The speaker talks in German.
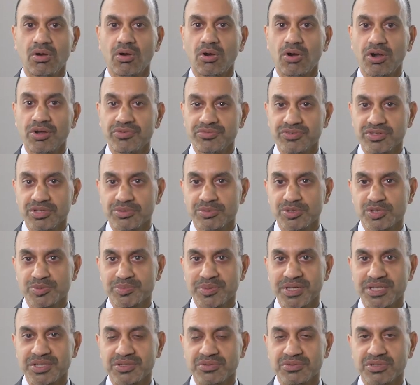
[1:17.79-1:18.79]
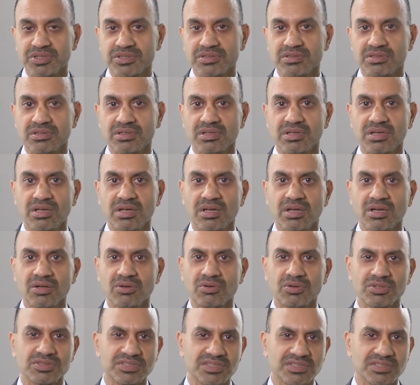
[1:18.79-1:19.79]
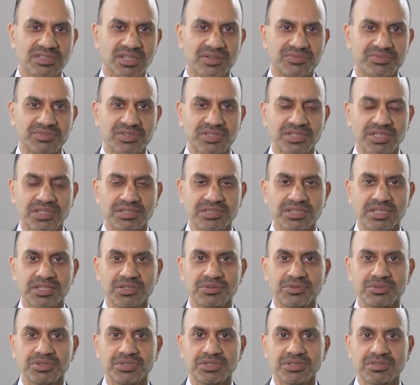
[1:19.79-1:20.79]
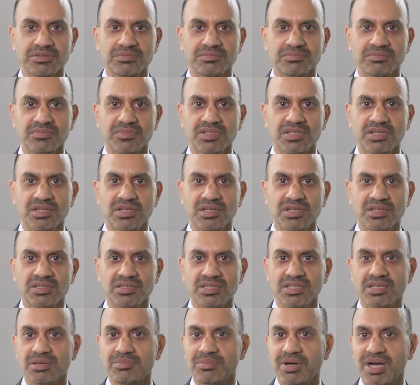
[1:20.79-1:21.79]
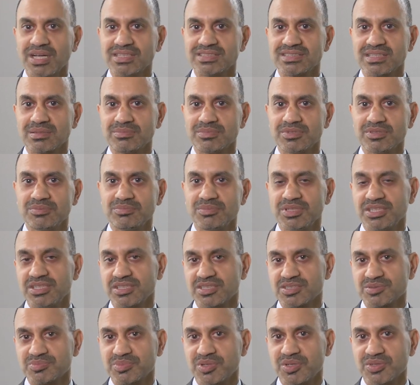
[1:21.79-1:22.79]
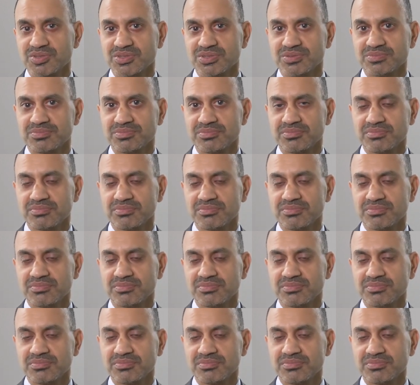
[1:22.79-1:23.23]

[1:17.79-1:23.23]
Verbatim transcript: häufige Besprechungen, kurze Treffen in der Teeküche, die gemeinsame Mittagspause.